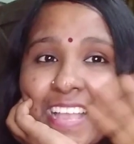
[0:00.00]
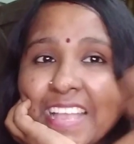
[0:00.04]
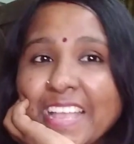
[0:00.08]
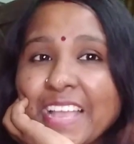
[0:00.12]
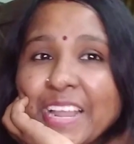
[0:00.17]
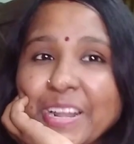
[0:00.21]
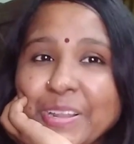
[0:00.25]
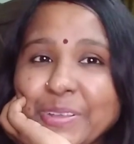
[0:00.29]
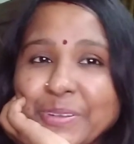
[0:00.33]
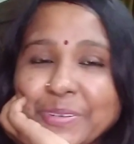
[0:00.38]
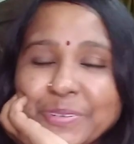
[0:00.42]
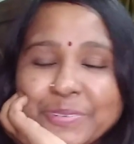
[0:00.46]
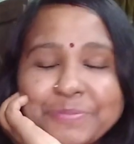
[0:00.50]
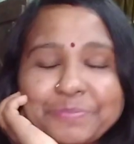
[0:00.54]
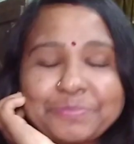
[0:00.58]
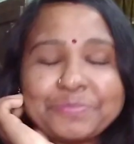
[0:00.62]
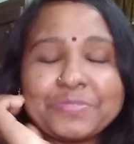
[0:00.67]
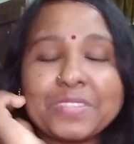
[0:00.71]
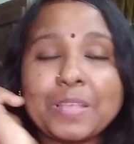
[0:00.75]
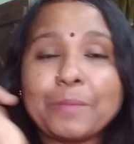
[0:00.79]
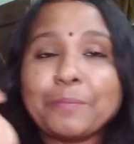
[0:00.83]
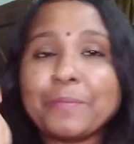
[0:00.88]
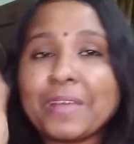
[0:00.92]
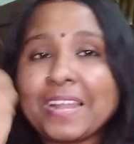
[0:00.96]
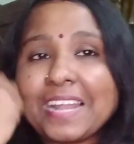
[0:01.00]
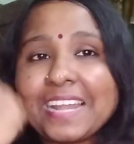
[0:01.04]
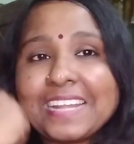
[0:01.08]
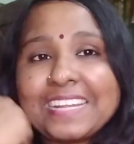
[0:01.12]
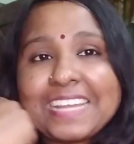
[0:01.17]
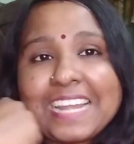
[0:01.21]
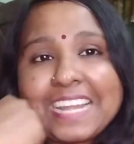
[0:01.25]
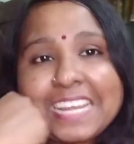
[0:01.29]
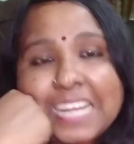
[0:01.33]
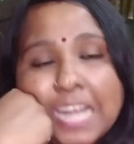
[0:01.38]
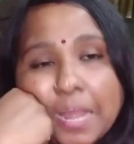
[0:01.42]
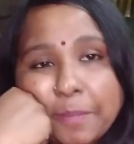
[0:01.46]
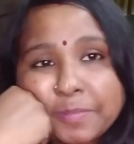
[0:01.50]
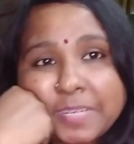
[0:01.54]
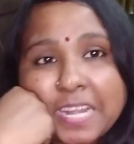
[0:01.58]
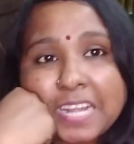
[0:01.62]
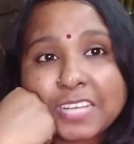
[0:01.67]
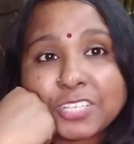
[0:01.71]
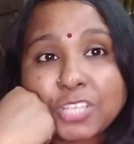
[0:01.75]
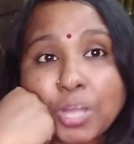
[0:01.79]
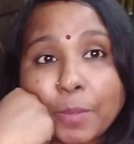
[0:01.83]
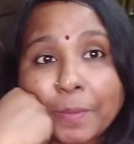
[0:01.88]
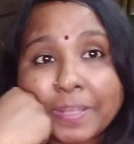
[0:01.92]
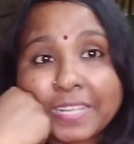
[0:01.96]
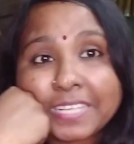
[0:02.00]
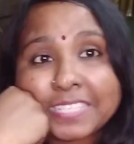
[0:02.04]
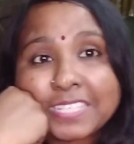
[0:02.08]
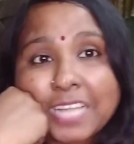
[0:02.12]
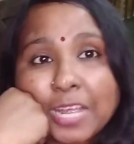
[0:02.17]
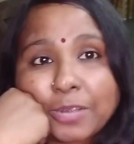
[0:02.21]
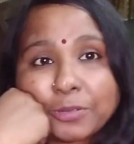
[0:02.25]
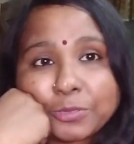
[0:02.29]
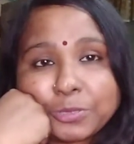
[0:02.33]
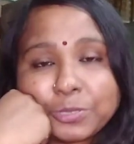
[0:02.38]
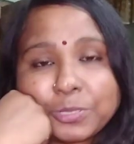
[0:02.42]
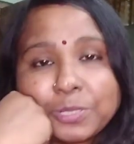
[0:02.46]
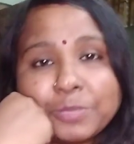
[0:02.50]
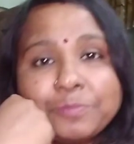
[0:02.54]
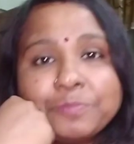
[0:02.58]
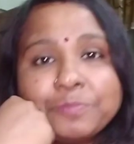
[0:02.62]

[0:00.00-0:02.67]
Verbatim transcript: হ্যালো মালার ডেলি লাইফস্টাইলে সবাইকে স্বাগত